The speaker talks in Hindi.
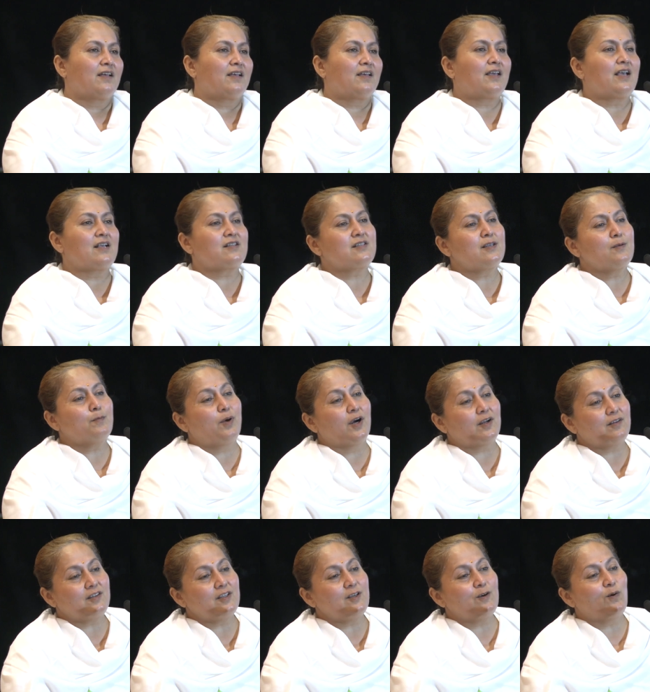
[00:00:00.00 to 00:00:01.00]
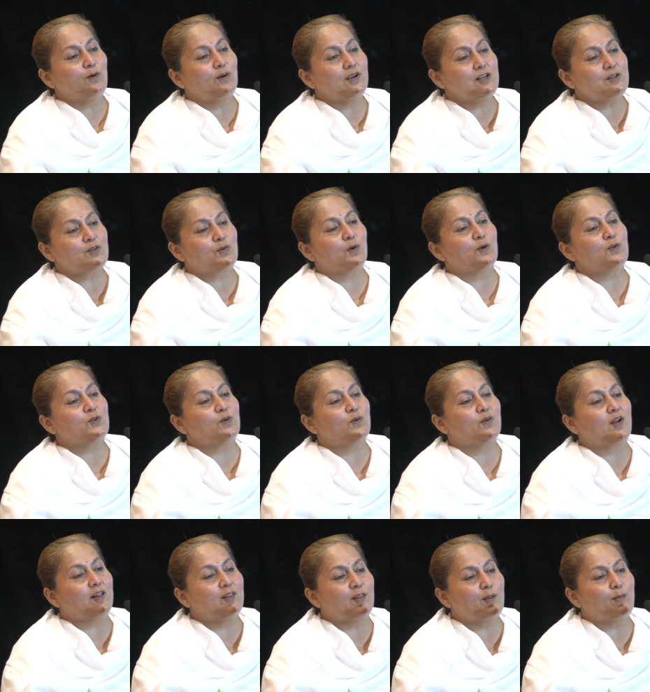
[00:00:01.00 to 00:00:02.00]
कैसी भक्ति होगी सोचो
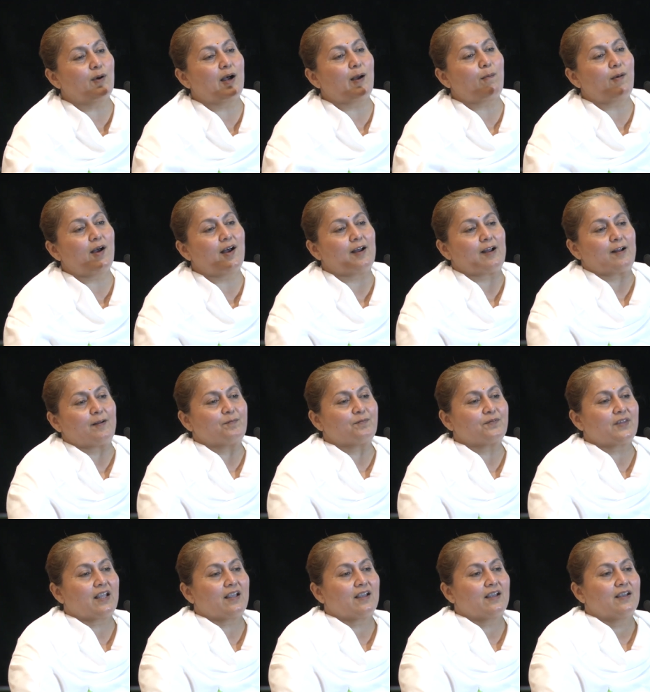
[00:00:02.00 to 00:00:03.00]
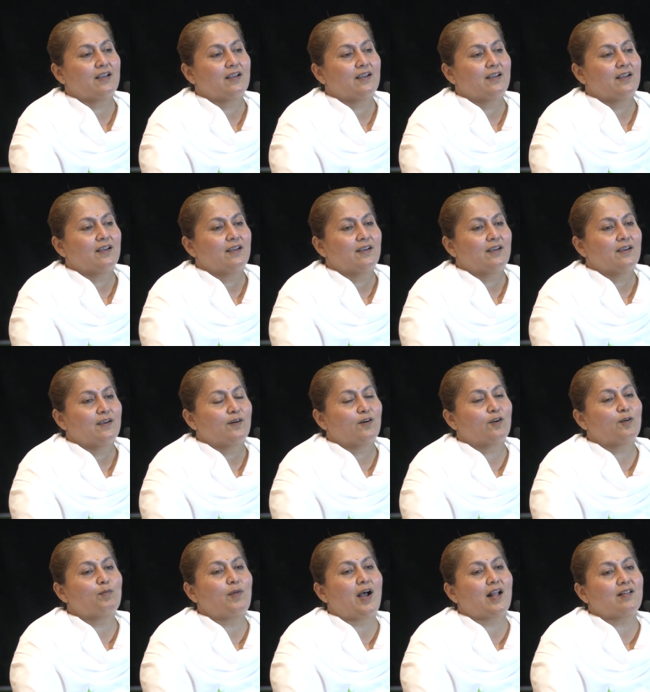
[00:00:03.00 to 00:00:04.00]
नंद बाबा
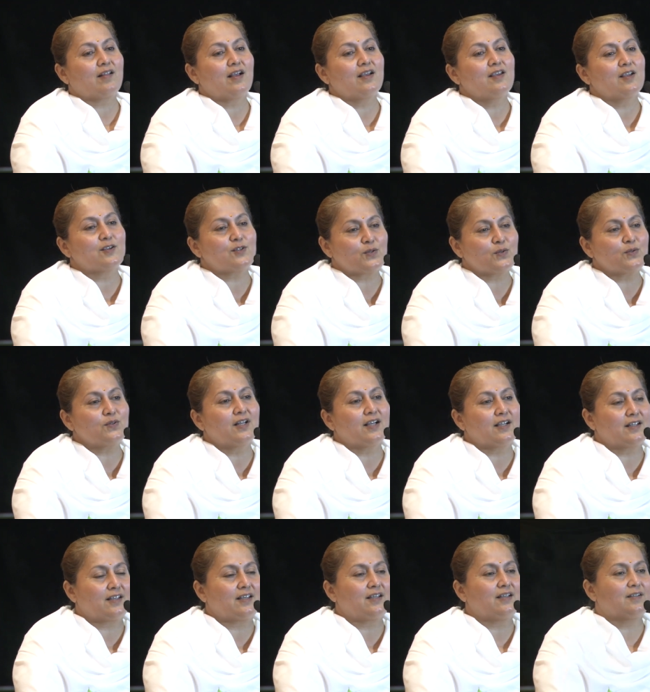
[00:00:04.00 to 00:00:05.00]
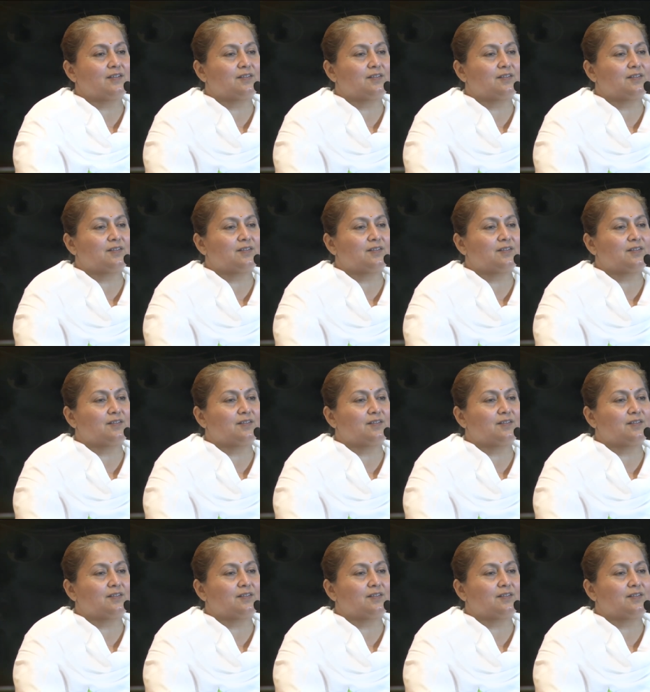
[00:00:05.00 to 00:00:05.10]
और माता यशोदा की